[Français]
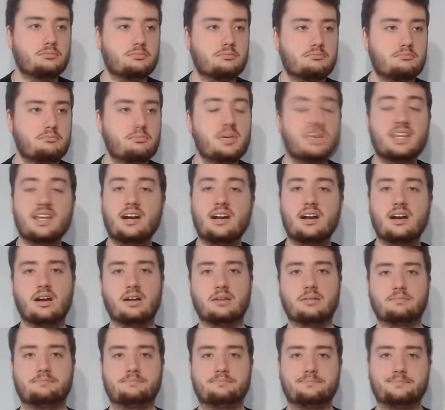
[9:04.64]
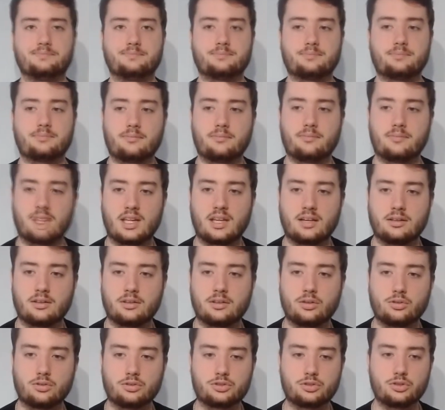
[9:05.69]
métal dans le
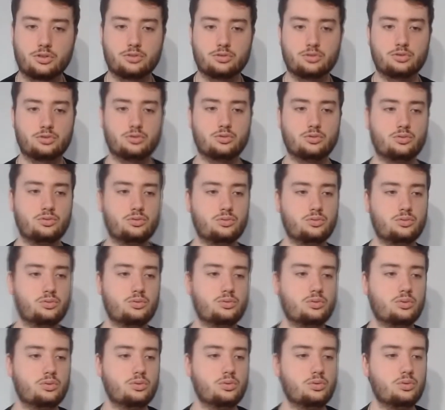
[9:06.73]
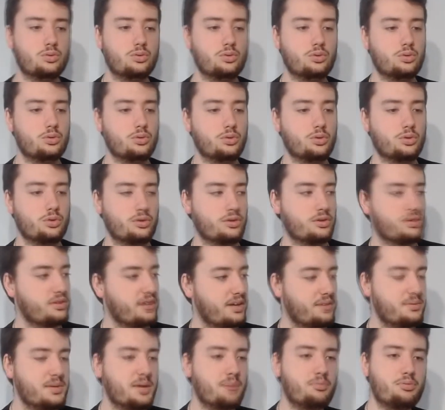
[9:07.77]
sens où ce serait bien
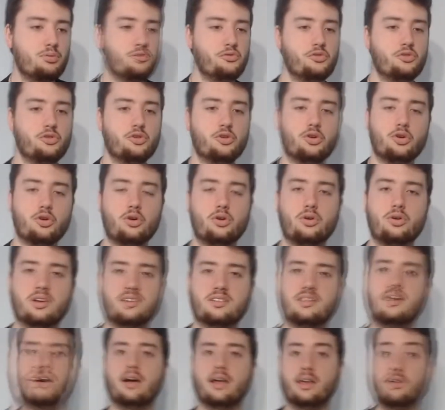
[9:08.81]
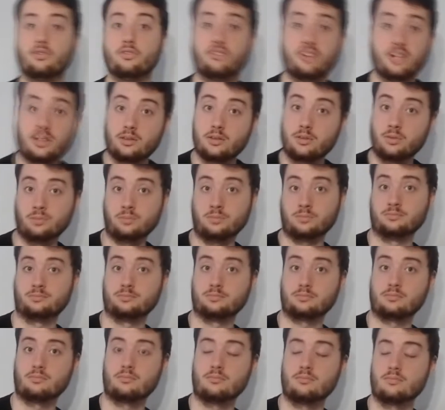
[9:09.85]
plus violent, etc. Et en fait, non.
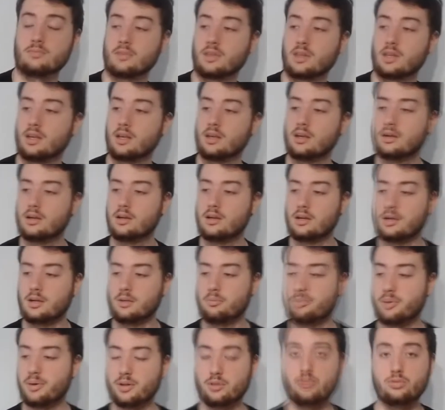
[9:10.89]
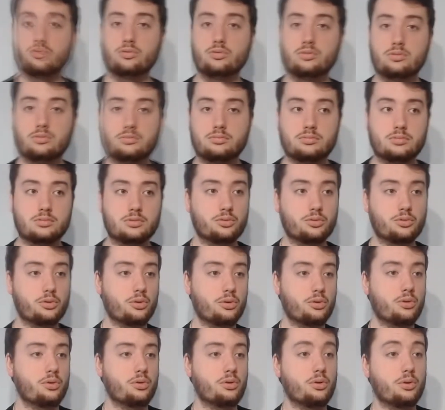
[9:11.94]
Pas du tout. Donc,
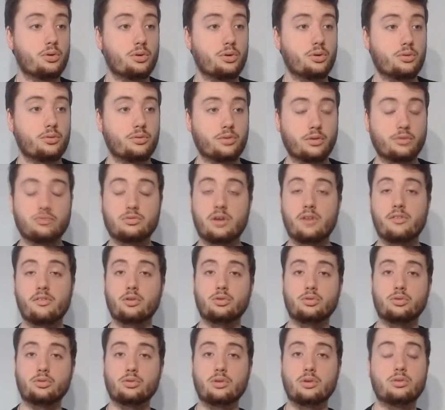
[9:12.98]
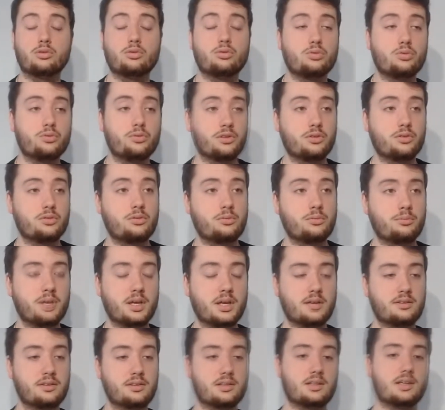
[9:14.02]
euh, enfin, vous l'avez entendu hein, de toute façon, mais
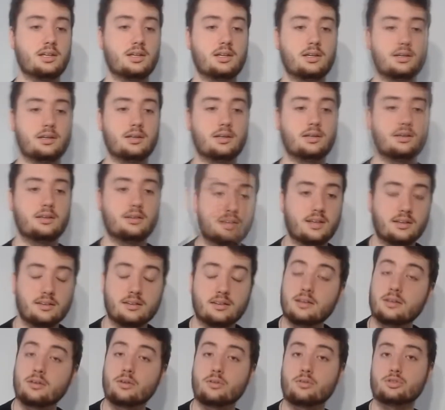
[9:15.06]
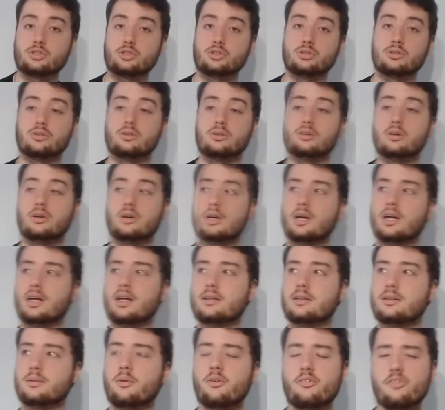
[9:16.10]
c'est assez étrange. Euh,
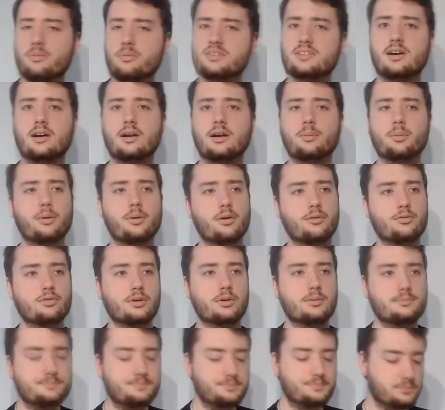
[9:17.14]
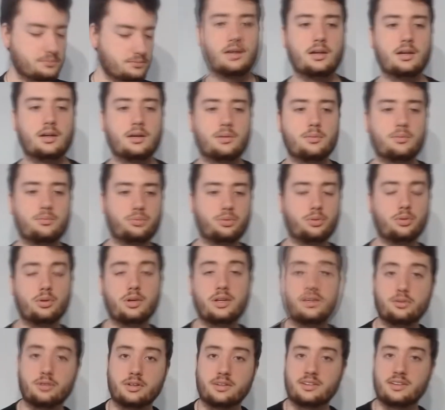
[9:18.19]
ça m'a fait bizarre la première fois. Pour les
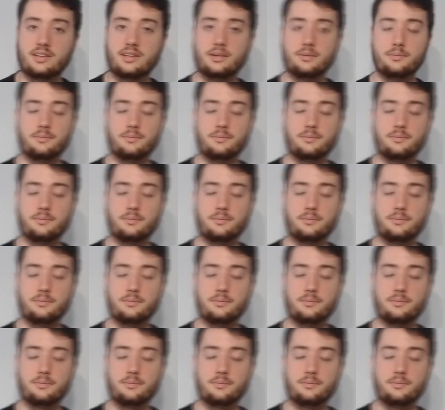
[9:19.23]
OST,